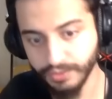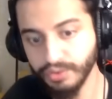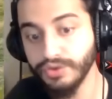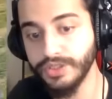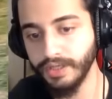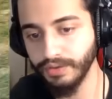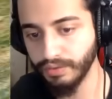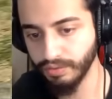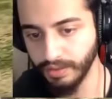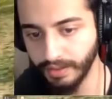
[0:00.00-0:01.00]
Çok işe yarıyor
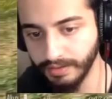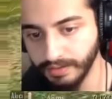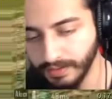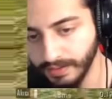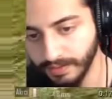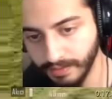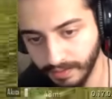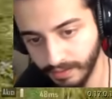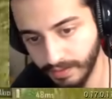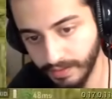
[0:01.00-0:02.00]
kullanın.
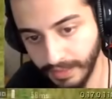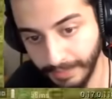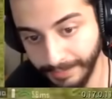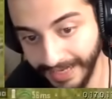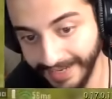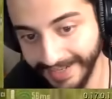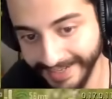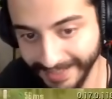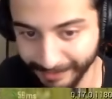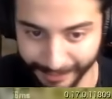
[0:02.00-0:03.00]

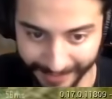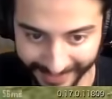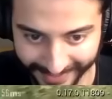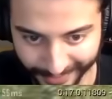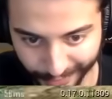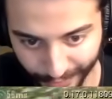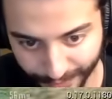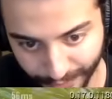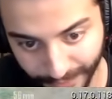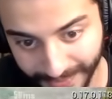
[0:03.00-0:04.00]
Bilenlere değil bilmeyenlere
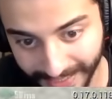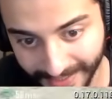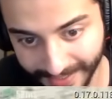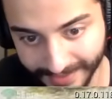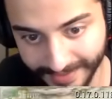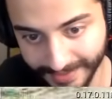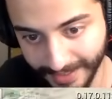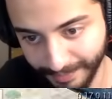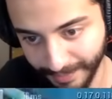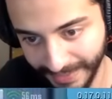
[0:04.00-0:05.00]
söylüyorum. Sonra bilenler artistlik yapıyor.